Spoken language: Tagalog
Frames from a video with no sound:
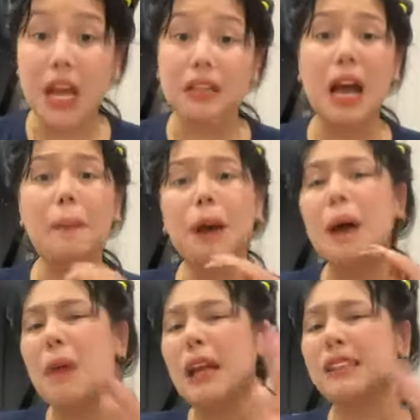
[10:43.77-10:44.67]

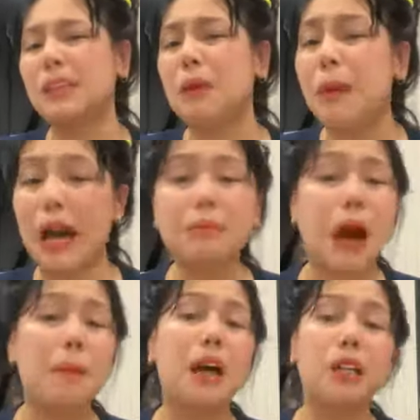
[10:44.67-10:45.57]
Napakamalas ng babae
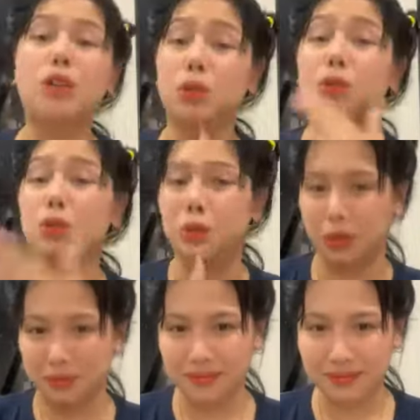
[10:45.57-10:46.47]
mamahalin sa
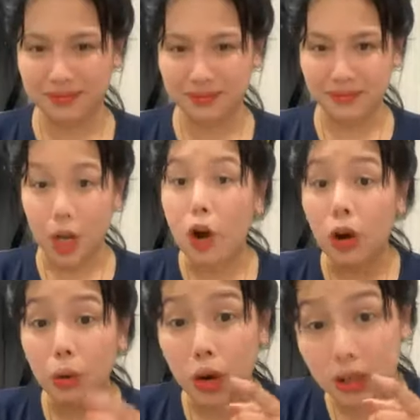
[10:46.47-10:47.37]
susunod.
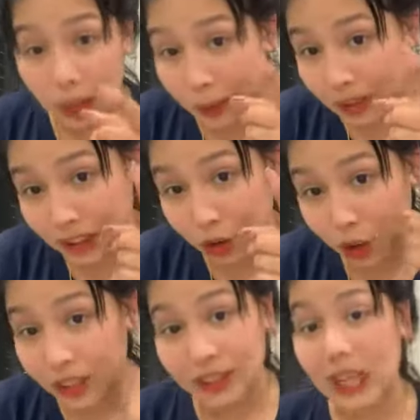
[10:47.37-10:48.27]
Wag kang
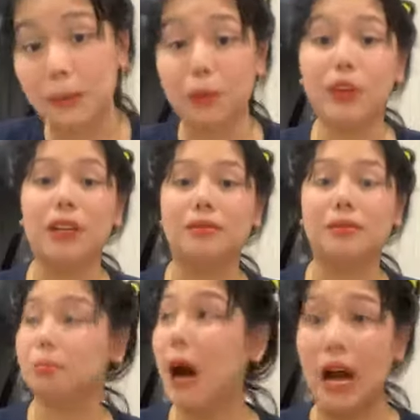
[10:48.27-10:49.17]
magsisinungaling sinabi mo yan.
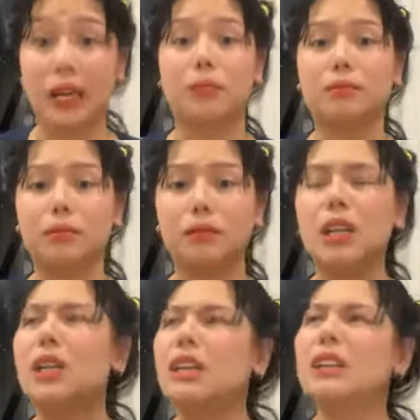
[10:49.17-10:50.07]
Bakit?
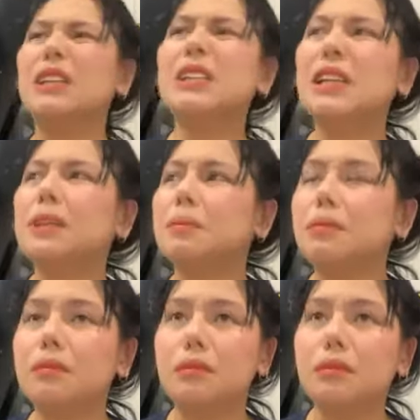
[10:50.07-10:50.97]
Kasi,
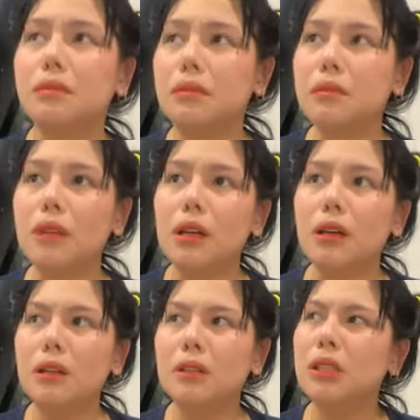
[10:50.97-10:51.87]

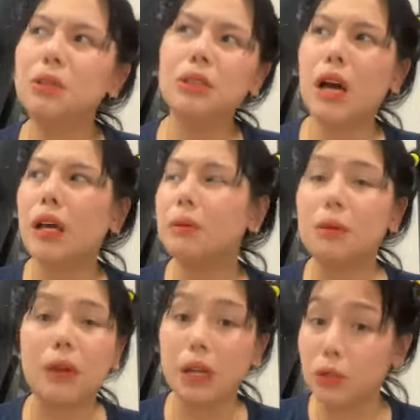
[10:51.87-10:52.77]
hindi ko na kaya
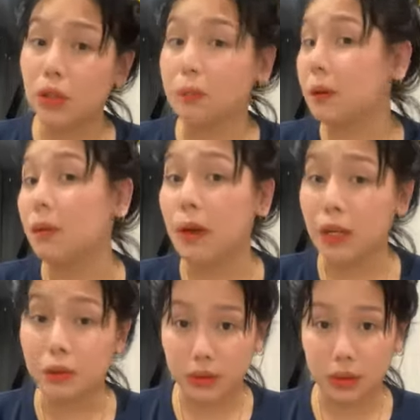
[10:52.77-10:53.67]
magmahal tulad ng
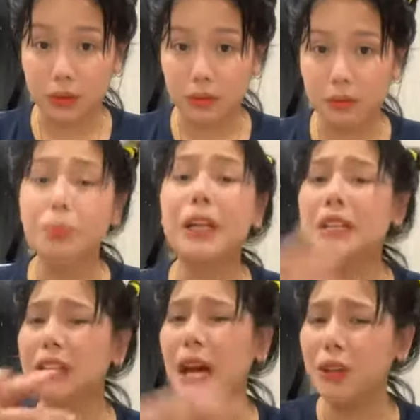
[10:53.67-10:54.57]
pagmamahal ko sa'yo.
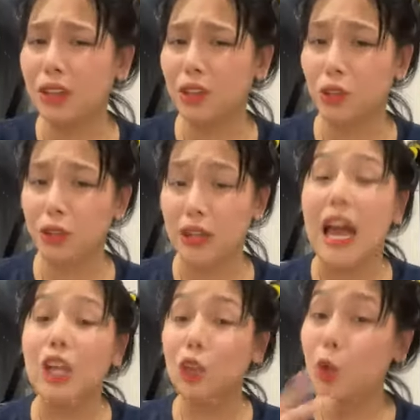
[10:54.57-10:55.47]
Break na tayo niyan, tol.
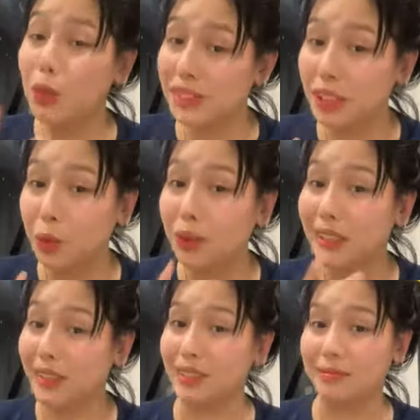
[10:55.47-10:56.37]
Two weeks ago
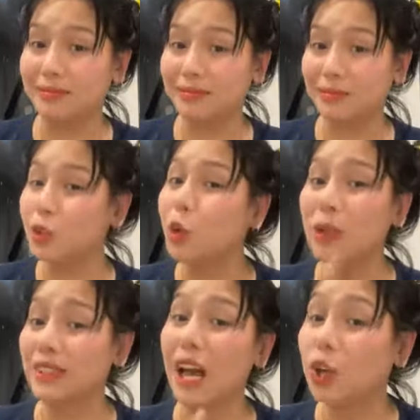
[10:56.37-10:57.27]
lang yan. Two
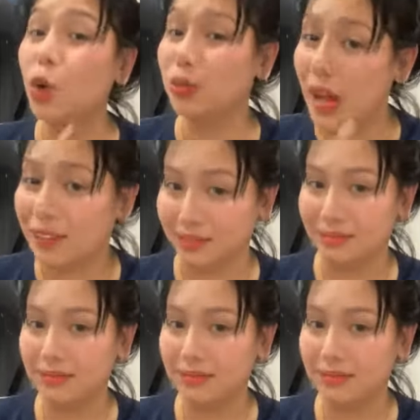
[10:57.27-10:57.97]
weeks ago lang.